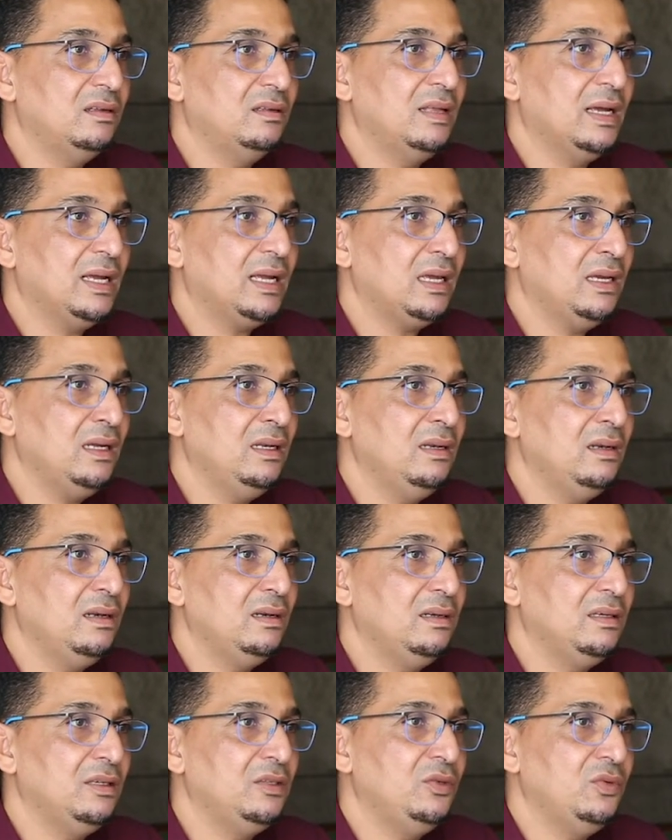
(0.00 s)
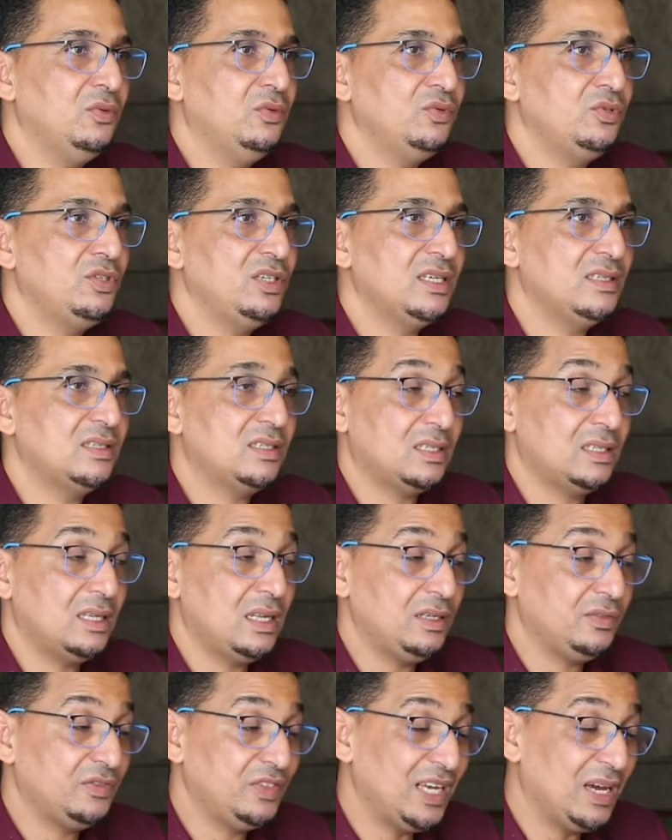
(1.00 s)
داخل الايديولوجيات
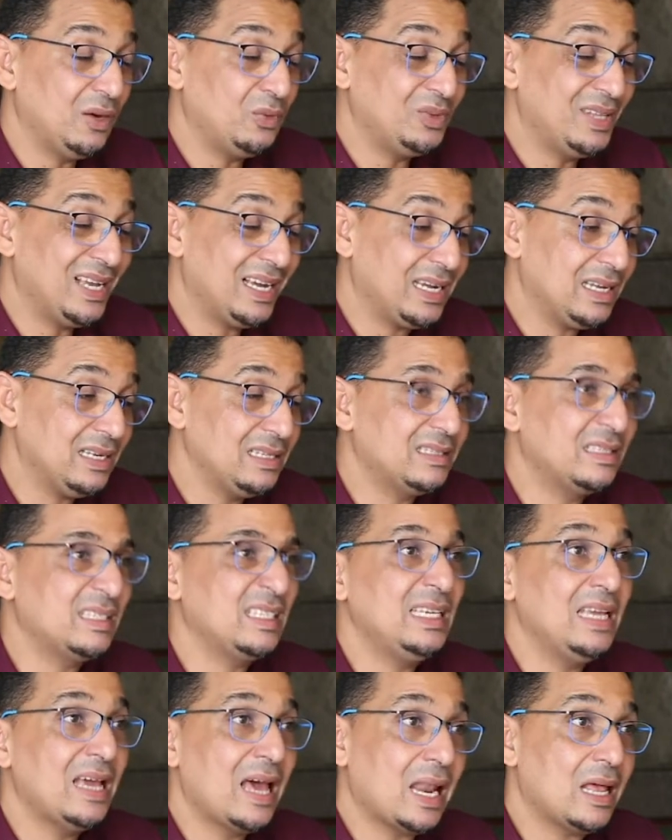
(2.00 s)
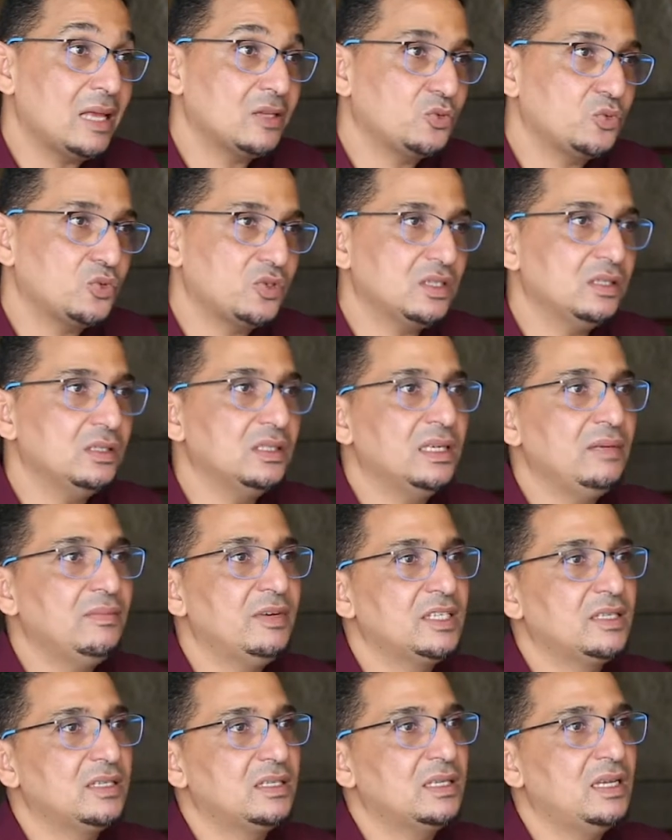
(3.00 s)
السلفيه او داخل التيارات
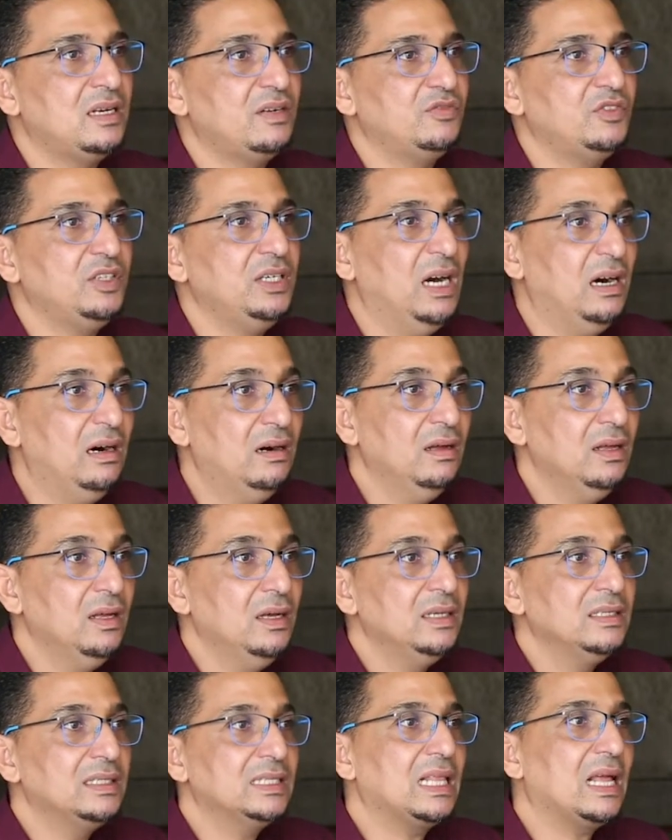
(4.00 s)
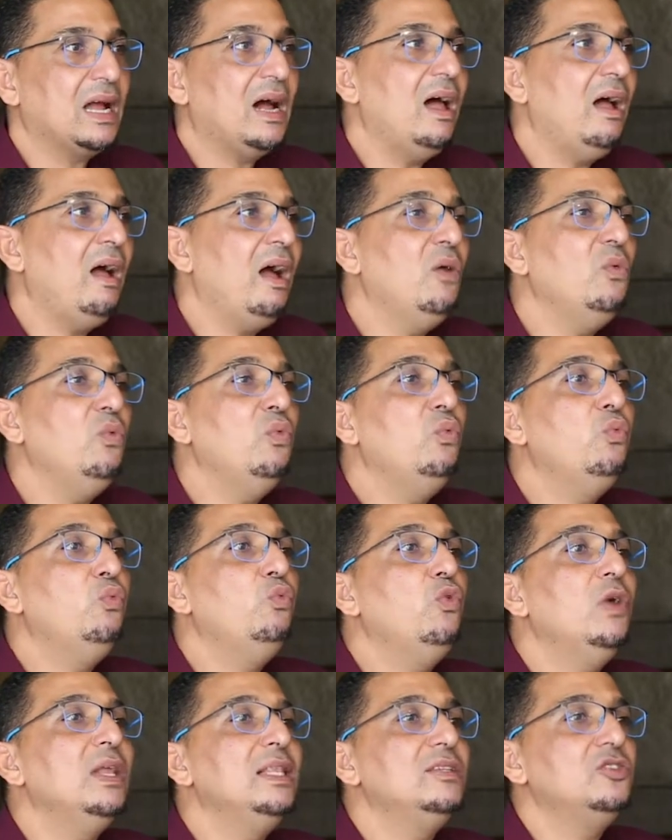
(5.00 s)
والتنظيمات السلفيه تتلقى
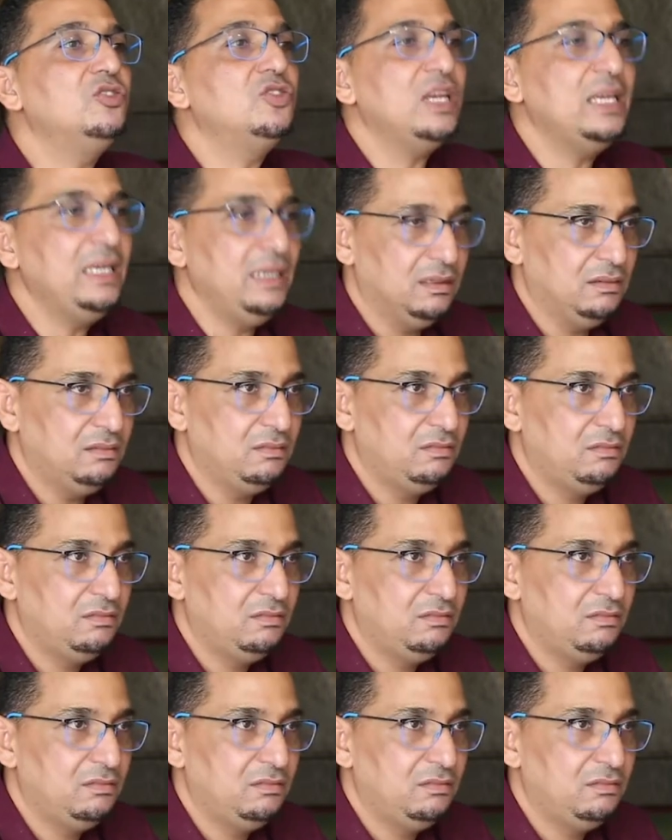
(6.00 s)
اول شيء